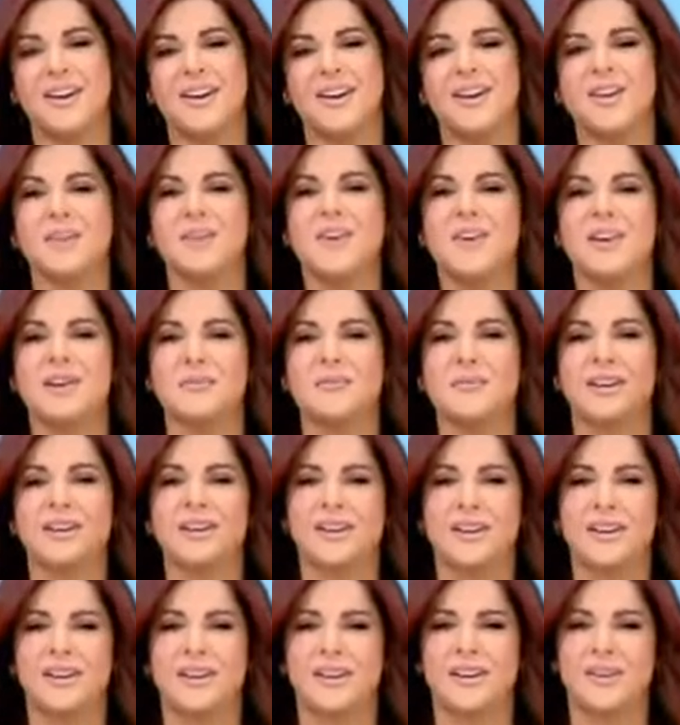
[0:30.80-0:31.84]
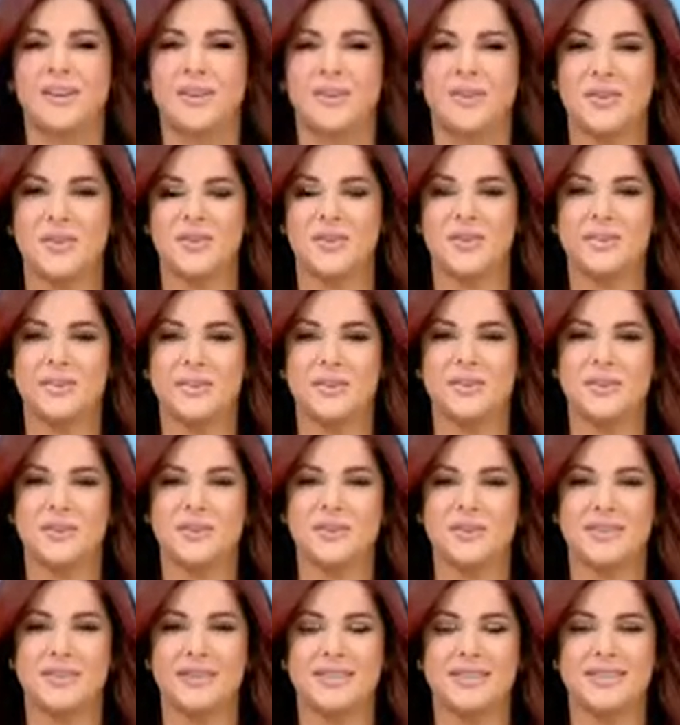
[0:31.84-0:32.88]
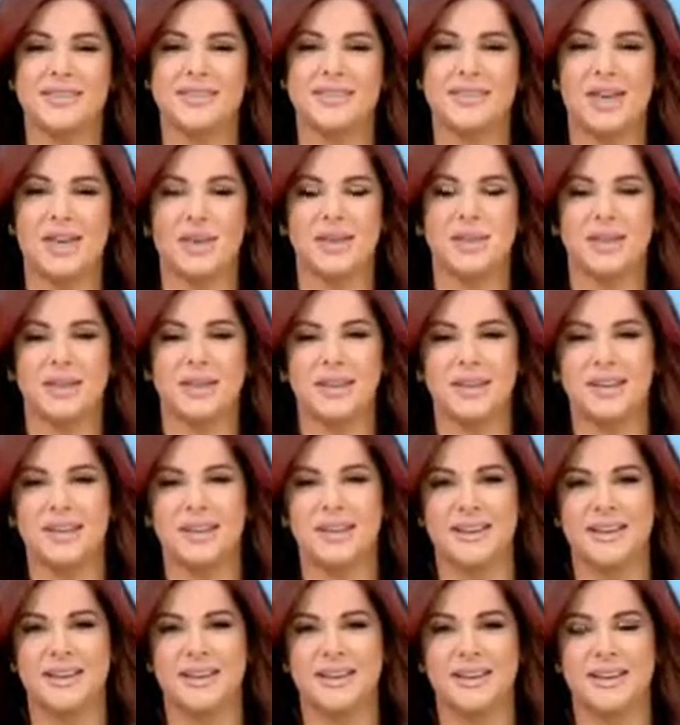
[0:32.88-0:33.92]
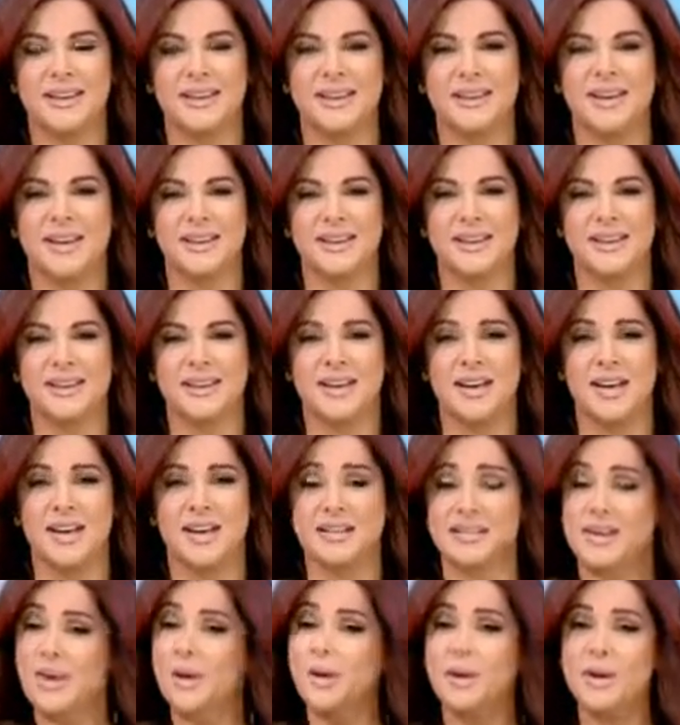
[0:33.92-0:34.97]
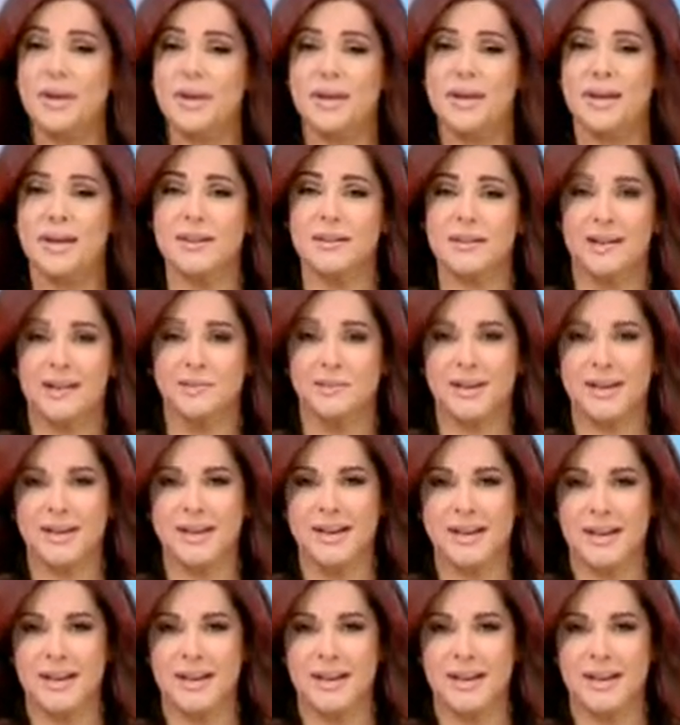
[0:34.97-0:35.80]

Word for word: هون بنقدر انه نستفيد من كل دقيقه ومن كل آه، لحظه لو كنا طامحين